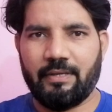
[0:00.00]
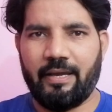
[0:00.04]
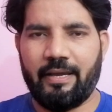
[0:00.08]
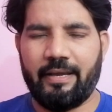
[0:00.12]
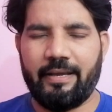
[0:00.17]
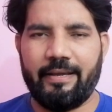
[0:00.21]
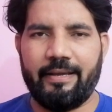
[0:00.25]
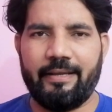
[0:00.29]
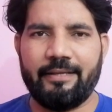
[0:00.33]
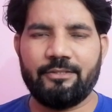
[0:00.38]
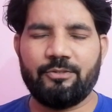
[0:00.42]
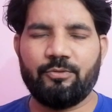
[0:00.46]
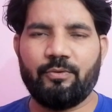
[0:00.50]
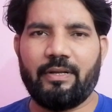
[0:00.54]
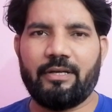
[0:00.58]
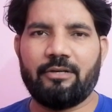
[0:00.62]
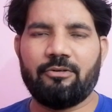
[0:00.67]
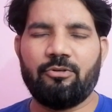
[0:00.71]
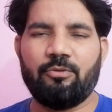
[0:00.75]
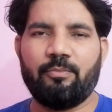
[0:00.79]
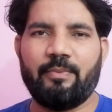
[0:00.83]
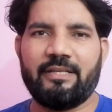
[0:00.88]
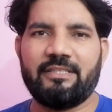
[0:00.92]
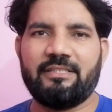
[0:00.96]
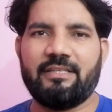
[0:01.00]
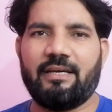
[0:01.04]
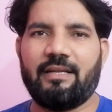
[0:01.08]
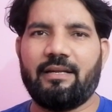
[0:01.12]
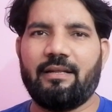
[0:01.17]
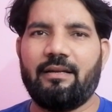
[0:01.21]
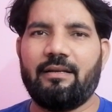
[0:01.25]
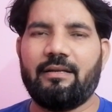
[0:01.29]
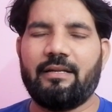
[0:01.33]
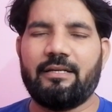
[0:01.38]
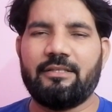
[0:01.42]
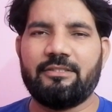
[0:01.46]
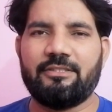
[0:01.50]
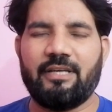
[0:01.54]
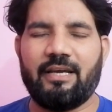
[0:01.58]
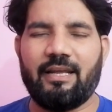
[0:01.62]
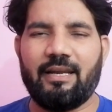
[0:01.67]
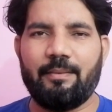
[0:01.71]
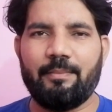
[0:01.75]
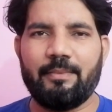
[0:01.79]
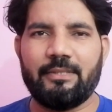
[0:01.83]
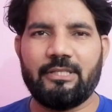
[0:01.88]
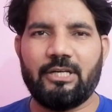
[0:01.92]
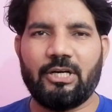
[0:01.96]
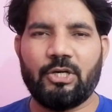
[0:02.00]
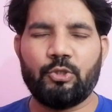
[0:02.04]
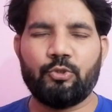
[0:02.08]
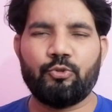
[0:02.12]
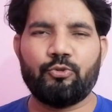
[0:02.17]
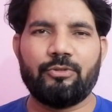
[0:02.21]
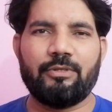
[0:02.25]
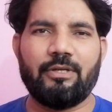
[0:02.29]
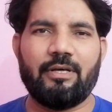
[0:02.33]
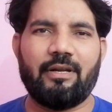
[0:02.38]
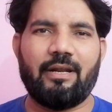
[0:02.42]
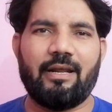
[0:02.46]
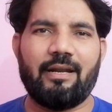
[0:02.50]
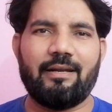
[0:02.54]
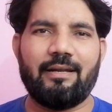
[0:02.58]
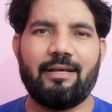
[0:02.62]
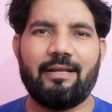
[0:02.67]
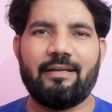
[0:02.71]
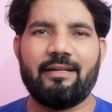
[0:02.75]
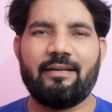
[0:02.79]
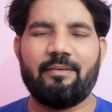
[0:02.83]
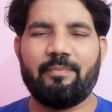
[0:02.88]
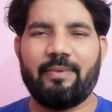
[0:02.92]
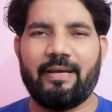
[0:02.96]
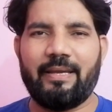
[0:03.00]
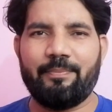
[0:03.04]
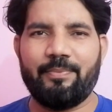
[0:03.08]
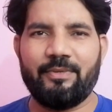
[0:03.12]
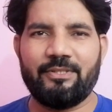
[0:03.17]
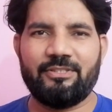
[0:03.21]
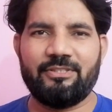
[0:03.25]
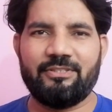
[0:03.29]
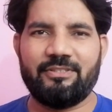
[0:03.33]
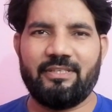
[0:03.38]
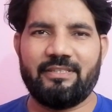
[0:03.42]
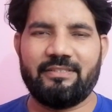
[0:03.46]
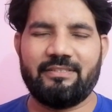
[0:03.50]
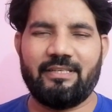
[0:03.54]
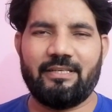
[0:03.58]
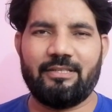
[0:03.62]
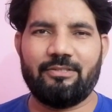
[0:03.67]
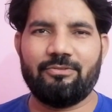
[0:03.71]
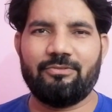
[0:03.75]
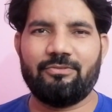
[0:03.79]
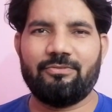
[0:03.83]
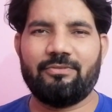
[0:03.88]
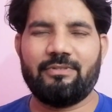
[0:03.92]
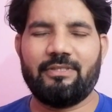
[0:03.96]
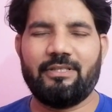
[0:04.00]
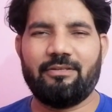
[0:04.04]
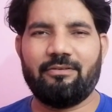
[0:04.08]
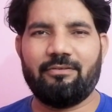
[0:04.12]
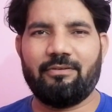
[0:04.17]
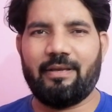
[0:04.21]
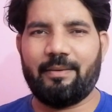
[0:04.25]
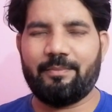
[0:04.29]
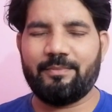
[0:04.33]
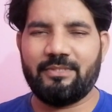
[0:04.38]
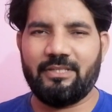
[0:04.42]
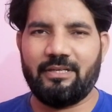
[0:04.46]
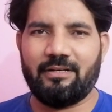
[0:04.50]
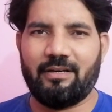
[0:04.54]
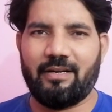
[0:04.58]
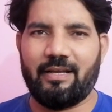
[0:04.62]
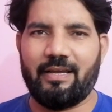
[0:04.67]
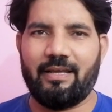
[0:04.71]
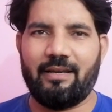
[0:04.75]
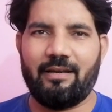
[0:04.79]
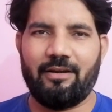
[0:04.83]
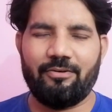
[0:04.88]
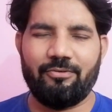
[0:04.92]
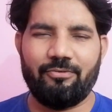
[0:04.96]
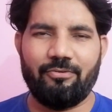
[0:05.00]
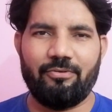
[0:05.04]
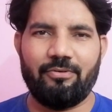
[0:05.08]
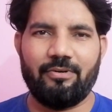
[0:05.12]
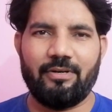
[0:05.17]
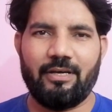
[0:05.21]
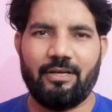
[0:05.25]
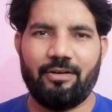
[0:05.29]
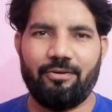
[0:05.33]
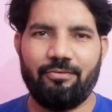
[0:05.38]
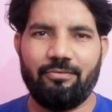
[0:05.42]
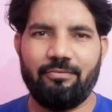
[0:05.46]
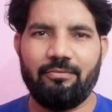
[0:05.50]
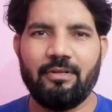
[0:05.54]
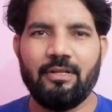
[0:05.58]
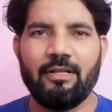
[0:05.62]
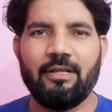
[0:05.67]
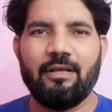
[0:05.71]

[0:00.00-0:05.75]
హాయ్ గైజ్ వెల్కమ్ టు మై ఛానల్ నన్ను చాలామంది అడుగుతున్నారు అన్న నేను బైపీసీ చేశాను నేను ఎంసెట్ రాయాలనుకుంటున్నాను